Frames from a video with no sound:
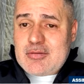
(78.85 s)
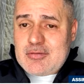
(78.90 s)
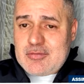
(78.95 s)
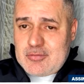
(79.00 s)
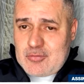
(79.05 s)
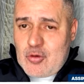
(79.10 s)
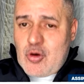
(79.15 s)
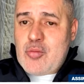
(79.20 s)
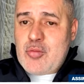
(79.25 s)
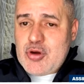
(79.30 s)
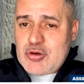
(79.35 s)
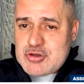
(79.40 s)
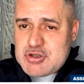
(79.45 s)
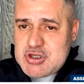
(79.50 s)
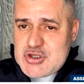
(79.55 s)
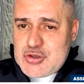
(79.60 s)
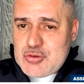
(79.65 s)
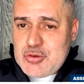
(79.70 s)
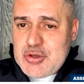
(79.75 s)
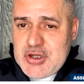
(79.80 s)
como eu
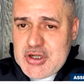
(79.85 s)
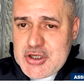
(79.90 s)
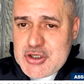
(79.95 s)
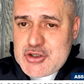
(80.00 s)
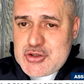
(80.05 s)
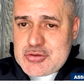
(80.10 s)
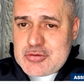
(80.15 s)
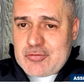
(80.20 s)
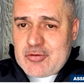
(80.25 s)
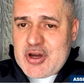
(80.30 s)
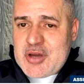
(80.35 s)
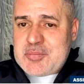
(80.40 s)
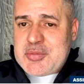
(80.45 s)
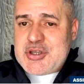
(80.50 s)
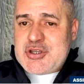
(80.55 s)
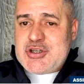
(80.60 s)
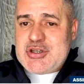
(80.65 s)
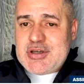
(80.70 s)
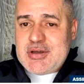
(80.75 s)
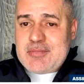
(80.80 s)
disse no início, eu vou
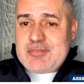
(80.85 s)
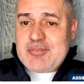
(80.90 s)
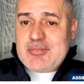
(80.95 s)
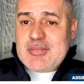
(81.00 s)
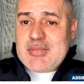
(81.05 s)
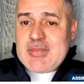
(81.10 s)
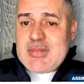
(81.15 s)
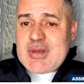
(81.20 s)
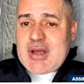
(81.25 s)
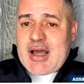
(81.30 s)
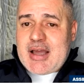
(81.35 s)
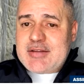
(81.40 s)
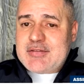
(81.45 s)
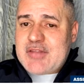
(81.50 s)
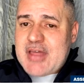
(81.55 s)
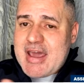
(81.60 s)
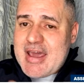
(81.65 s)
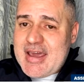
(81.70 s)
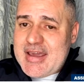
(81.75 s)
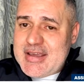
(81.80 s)
repetir, a
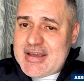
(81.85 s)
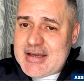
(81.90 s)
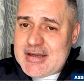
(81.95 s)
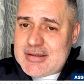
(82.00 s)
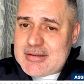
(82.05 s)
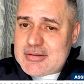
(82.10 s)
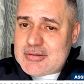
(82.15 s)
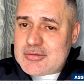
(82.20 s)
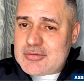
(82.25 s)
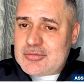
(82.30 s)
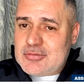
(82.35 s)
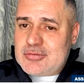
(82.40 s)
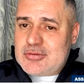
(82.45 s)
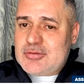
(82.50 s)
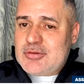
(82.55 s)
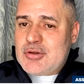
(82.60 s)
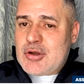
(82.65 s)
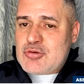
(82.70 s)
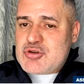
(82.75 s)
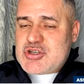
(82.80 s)
ideia,
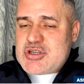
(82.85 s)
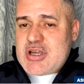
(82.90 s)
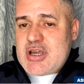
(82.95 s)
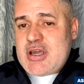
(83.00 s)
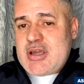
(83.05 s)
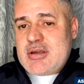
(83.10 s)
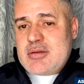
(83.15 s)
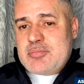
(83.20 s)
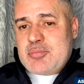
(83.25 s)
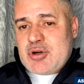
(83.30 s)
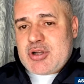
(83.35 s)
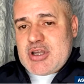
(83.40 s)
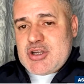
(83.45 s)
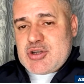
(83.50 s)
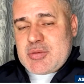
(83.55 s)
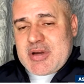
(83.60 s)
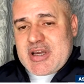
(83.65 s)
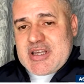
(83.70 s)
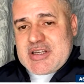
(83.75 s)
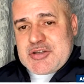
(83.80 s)
não sei, porque
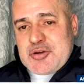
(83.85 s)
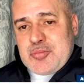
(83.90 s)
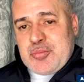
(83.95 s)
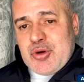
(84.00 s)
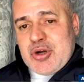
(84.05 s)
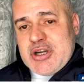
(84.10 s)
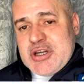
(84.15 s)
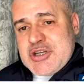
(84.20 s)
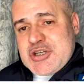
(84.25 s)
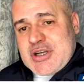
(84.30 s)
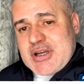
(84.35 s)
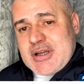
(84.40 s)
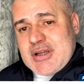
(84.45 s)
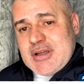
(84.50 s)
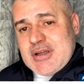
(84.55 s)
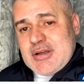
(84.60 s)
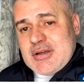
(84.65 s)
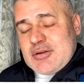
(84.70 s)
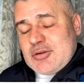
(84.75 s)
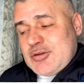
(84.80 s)
isso é uma questão política
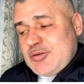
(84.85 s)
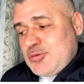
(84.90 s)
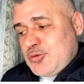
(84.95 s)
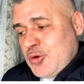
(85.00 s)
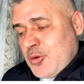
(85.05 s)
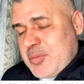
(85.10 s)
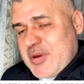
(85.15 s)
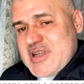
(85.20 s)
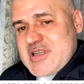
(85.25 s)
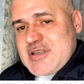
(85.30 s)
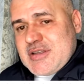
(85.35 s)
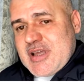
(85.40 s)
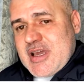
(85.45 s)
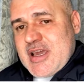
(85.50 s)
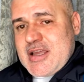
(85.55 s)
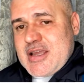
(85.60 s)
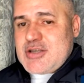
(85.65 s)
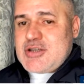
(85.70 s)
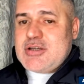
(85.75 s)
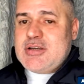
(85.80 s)
do
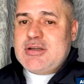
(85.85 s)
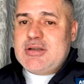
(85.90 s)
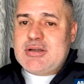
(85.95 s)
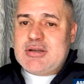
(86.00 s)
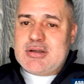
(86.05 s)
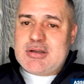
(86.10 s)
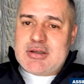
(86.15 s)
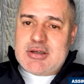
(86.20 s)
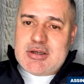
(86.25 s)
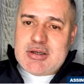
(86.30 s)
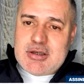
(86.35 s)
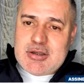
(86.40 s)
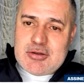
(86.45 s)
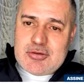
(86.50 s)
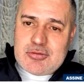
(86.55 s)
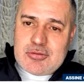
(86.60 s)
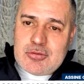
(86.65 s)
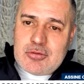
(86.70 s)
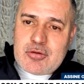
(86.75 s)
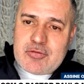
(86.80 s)
presidente, e uhum.
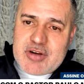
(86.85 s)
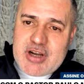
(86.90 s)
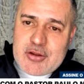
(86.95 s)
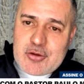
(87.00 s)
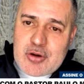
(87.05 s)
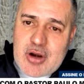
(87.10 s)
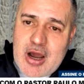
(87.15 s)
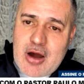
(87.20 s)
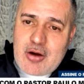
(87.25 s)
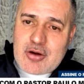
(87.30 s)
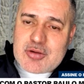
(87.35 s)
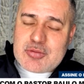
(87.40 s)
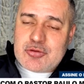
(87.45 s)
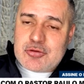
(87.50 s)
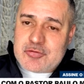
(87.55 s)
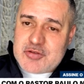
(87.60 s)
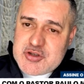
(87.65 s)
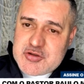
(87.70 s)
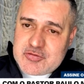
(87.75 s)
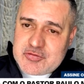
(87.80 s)
do governador Alckmin, do
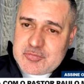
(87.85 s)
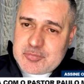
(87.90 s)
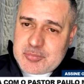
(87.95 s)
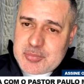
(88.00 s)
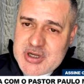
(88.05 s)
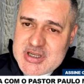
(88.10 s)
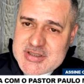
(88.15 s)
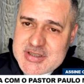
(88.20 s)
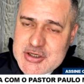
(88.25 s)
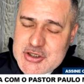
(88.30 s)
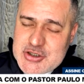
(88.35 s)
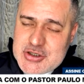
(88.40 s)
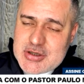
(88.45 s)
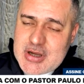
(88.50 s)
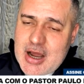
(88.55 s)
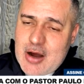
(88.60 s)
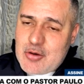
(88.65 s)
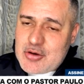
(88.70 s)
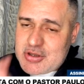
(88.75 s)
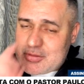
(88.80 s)
vice-presidente
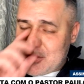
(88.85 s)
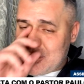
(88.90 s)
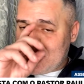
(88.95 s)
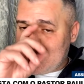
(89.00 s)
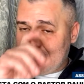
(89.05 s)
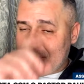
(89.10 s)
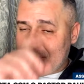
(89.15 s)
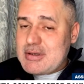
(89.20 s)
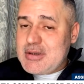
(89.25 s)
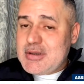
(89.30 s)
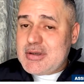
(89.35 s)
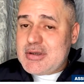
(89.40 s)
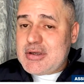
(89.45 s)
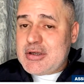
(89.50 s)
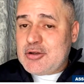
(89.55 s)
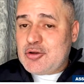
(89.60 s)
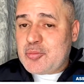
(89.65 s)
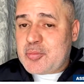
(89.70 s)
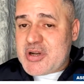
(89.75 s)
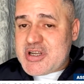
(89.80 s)
Alckmin e
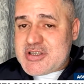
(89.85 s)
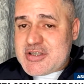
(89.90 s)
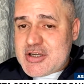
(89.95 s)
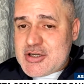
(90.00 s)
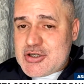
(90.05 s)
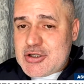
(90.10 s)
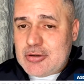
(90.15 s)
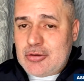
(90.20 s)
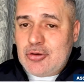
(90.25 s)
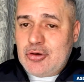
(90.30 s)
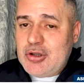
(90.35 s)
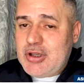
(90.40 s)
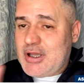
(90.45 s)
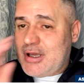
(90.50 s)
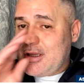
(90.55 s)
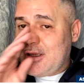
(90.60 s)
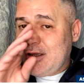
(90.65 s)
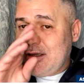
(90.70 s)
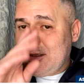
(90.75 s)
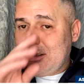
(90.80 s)
do presidente
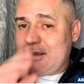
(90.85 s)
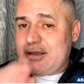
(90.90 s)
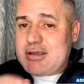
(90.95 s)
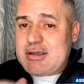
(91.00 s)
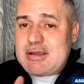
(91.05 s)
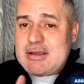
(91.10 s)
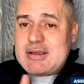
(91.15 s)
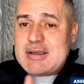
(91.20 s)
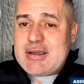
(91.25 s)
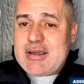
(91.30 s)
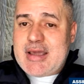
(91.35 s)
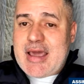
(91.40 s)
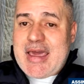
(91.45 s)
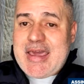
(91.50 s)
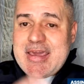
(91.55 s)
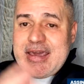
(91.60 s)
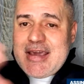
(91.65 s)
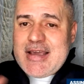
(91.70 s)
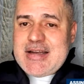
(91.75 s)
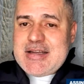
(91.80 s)
Lula, e é
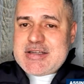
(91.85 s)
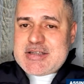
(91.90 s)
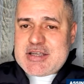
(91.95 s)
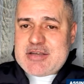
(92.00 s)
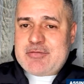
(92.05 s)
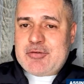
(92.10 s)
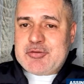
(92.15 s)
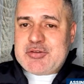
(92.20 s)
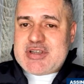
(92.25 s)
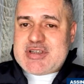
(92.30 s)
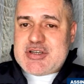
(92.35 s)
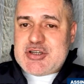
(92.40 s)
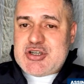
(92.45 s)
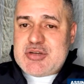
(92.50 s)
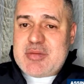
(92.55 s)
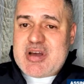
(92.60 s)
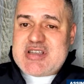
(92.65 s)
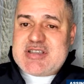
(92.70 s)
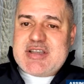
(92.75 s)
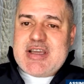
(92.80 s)
eles que vão decidir,
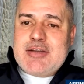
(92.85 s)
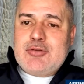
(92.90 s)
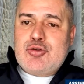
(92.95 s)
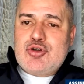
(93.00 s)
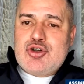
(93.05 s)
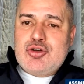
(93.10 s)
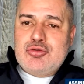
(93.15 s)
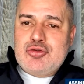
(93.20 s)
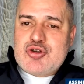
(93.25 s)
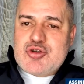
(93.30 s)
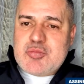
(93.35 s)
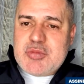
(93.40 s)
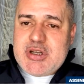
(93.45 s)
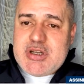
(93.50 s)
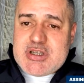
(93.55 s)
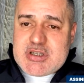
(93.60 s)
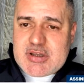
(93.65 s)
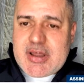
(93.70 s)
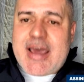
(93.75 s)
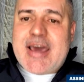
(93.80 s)
mas dentro de um dos
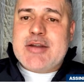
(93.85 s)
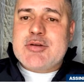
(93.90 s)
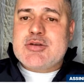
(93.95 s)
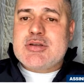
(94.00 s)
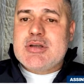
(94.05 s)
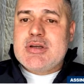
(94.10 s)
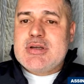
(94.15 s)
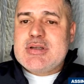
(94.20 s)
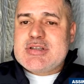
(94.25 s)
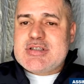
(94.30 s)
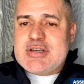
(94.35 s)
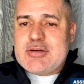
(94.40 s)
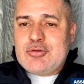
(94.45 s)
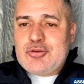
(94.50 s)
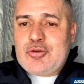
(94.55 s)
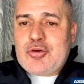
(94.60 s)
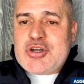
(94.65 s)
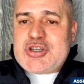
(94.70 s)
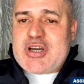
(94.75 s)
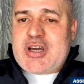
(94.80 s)
ministérios,
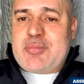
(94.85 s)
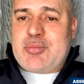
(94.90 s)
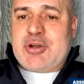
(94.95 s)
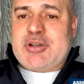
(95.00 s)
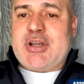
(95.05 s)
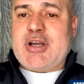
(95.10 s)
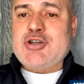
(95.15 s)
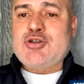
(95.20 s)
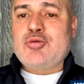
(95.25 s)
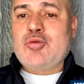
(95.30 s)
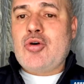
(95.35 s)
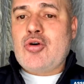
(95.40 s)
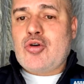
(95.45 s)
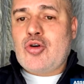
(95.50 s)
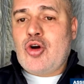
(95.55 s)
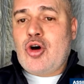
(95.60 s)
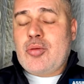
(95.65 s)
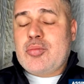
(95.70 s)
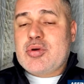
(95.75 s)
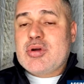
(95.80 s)
segundo hoje a reportagem do O
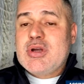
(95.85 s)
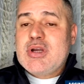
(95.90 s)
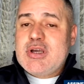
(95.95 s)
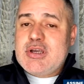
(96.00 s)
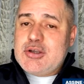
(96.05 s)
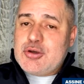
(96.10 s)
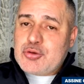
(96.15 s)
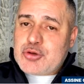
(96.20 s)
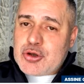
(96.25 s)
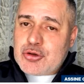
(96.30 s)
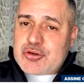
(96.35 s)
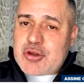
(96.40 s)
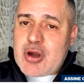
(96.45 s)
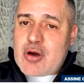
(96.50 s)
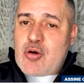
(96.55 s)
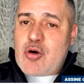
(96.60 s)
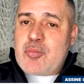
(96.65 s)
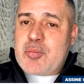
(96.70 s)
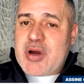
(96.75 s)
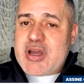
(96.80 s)
Globo e o que eu tenho
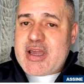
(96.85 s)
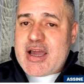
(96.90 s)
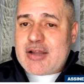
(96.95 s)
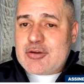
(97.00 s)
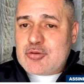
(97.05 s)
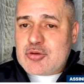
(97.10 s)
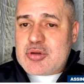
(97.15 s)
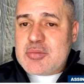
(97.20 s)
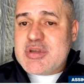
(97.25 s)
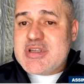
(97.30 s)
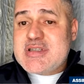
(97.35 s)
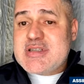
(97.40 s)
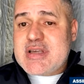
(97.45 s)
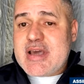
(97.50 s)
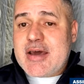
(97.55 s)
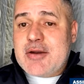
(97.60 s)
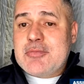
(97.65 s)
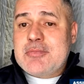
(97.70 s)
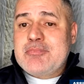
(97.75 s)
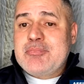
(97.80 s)
acompanhado e o que me
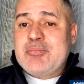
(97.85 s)
disseram,